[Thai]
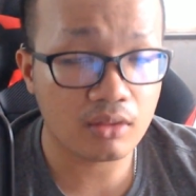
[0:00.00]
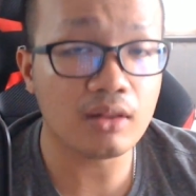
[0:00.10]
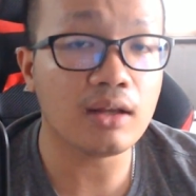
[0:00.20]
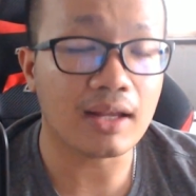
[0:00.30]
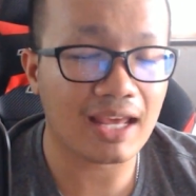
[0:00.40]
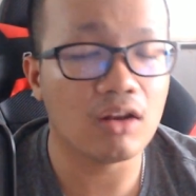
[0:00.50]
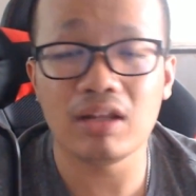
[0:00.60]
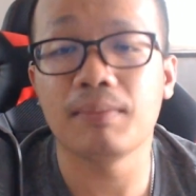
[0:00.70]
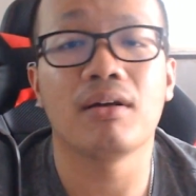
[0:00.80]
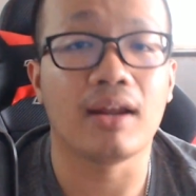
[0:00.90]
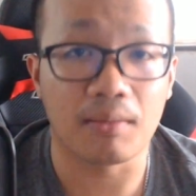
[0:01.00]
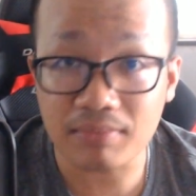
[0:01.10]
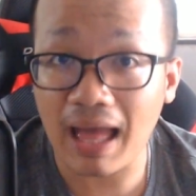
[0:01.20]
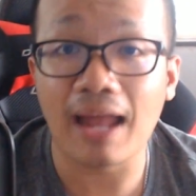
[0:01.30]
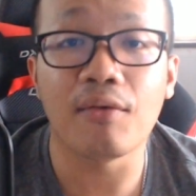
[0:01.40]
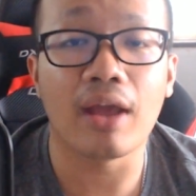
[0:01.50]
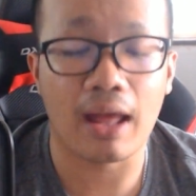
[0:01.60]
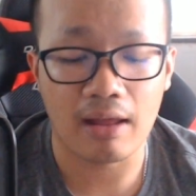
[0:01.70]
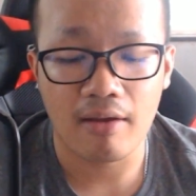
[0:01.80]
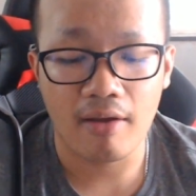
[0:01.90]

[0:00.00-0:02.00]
เรื่องแคลอรี่ไม่เท่าไหร่น้ำตาลด้วยฮะ